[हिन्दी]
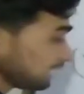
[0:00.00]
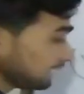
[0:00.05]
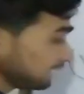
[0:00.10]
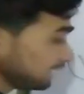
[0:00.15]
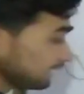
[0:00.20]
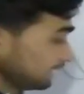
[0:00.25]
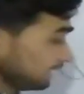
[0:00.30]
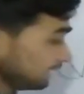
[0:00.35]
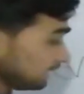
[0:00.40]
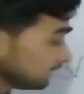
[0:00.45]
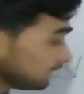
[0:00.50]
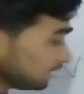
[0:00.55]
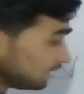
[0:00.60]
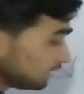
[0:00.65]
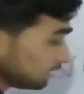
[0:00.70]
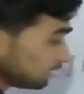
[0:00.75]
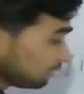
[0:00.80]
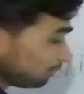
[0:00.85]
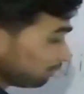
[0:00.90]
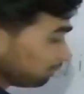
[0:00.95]
क्या करेंगे
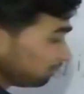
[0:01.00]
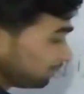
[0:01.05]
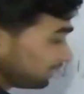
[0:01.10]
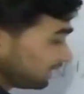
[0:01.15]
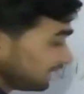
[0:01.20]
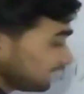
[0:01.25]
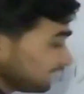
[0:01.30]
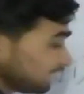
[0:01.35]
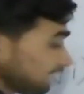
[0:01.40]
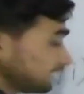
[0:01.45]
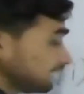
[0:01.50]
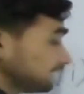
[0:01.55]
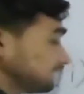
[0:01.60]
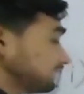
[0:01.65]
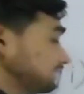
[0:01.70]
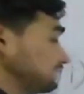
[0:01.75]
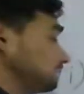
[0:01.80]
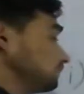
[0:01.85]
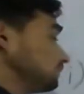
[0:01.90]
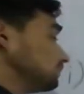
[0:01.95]
ब्रेक यानी
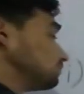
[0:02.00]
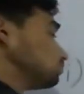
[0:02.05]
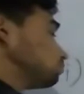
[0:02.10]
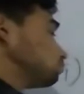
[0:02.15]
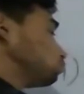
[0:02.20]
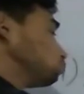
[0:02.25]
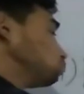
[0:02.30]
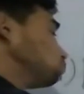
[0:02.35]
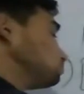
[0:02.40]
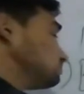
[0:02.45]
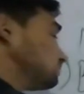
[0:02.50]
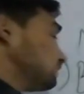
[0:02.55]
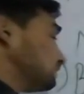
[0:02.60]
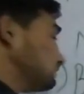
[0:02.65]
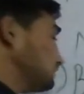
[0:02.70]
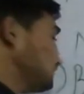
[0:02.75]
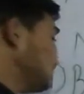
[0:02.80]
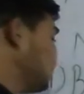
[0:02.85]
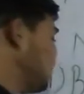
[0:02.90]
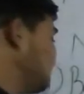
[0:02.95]
कि टूट
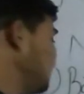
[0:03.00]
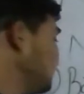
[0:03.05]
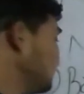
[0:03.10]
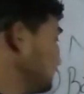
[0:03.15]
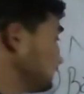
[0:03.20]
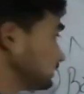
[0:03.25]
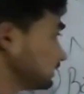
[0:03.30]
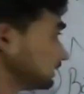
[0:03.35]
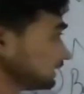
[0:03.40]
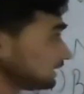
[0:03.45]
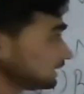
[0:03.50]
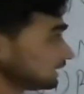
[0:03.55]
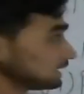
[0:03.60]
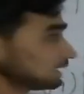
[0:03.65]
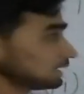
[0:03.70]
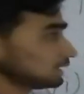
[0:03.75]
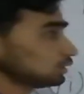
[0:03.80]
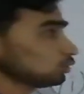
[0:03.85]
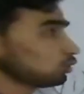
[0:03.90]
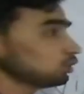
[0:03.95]
जाते हैं लेकिन
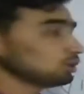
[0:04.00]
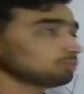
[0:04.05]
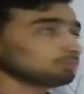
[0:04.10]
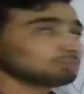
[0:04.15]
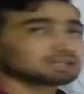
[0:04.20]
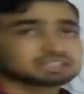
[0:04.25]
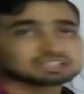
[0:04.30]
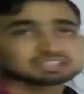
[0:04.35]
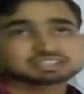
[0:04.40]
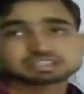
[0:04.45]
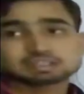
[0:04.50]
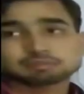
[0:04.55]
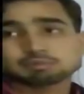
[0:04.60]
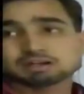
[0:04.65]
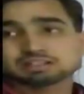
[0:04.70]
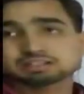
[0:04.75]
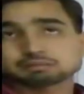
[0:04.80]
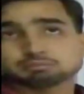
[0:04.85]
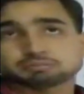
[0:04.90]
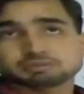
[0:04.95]
अगर नॉन मेटल्स की
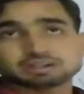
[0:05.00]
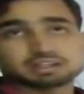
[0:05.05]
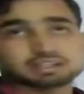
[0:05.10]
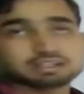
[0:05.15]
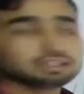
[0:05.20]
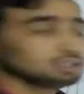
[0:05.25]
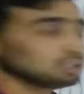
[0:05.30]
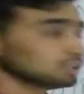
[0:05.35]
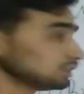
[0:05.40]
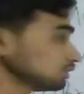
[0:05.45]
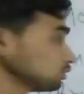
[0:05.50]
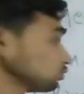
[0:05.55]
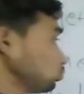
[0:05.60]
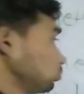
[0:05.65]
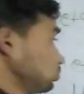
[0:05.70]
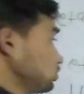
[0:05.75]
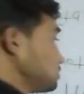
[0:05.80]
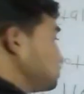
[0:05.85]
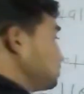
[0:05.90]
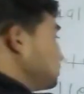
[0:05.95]
बात हम करें
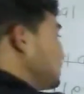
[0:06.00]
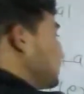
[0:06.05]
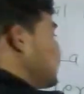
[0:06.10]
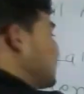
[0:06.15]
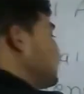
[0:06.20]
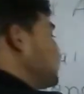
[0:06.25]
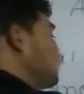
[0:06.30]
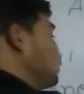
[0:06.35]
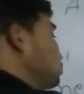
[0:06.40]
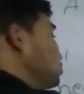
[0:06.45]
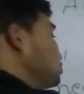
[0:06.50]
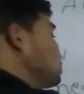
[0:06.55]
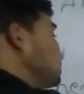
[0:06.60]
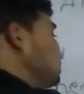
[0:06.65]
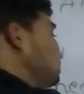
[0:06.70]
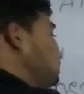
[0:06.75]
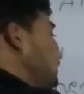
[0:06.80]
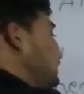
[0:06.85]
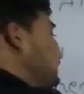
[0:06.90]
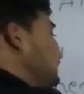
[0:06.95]
तो इस पर अगर आप फोर्स
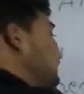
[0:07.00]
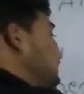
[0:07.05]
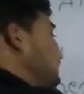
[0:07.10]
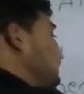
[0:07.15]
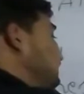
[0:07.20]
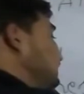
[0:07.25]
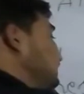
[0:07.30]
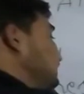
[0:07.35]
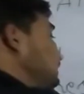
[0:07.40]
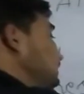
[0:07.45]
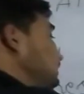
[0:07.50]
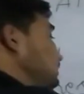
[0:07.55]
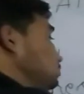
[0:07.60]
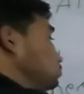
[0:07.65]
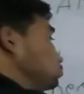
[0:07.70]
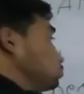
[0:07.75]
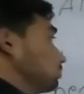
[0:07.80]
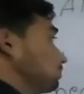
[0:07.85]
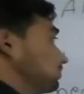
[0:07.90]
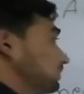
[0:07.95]
अप्लाई करेंगे
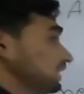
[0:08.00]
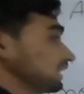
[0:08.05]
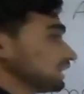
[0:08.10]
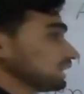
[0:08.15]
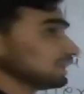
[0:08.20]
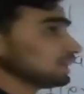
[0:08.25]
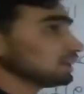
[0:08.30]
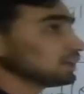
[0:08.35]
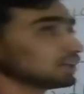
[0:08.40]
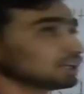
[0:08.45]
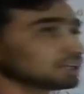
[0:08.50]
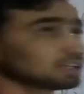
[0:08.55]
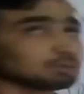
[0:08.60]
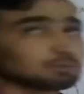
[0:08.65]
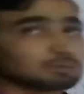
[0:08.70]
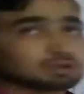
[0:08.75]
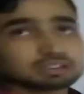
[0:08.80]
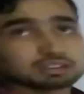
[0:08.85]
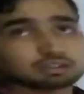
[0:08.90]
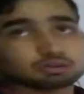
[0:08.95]
तो ब्रेक ना करके
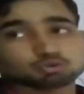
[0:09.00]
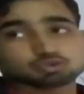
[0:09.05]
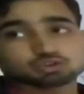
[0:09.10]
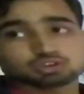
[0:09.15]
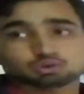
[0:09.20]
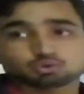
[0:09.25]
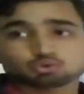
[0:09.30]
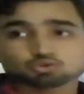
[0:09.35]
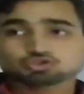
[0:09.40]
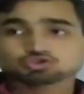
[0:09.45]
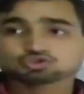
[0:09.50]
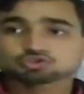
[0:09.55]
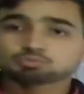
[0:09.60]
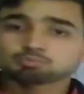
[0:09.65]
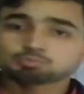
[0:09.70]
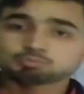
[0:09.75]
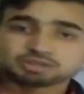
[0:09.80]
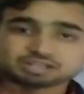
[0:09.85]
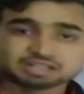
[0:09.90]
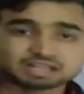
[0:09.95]
बल्कि कुछ ना
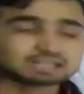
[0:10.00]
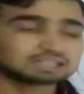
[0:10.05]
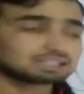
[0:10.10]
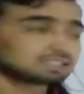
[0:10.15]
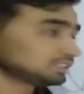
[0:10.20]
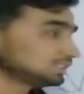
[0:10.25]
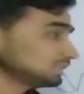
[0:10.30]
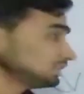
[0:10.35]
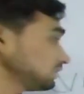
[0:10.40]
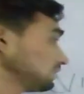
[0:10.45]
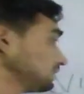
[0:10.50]
कुछ बना लेते